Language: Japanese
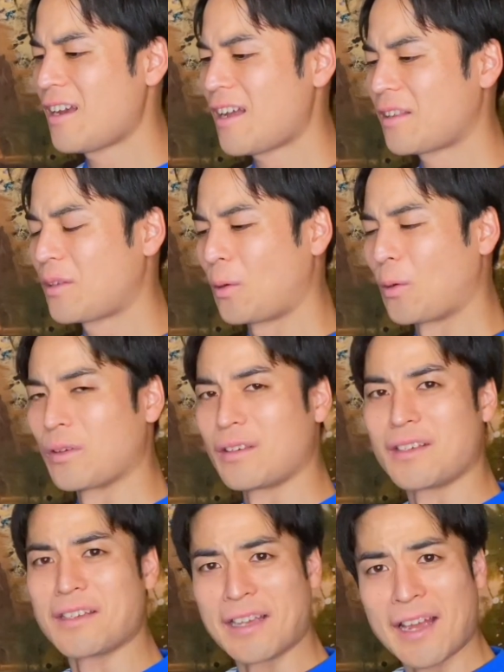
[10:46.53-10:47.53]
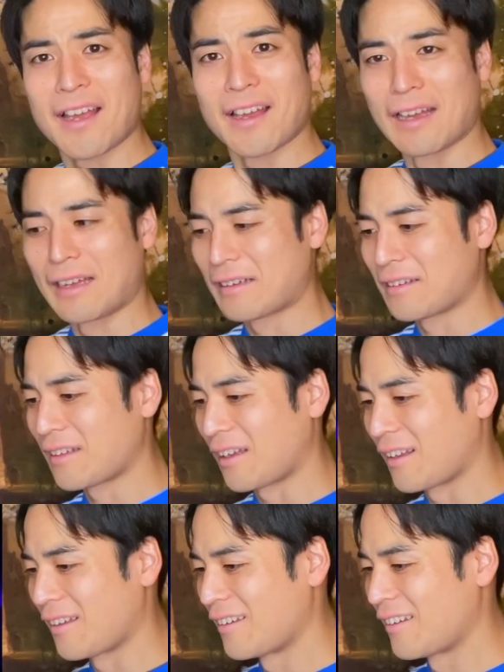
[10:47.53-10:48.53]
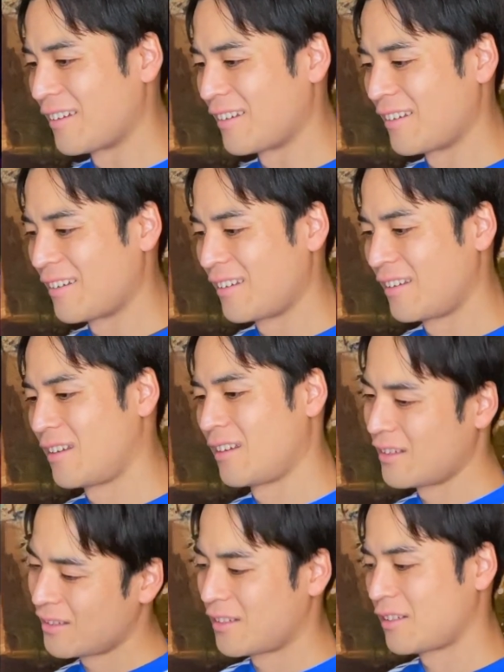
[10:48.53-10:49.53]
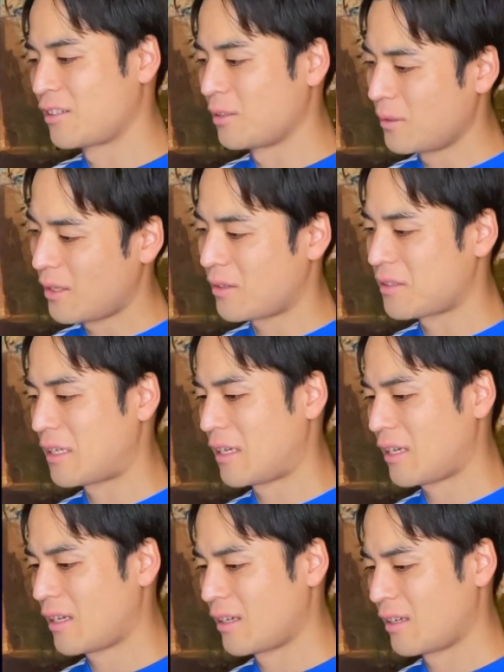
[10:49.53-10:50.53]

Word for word: がとう、イエー、きた。くびれをして。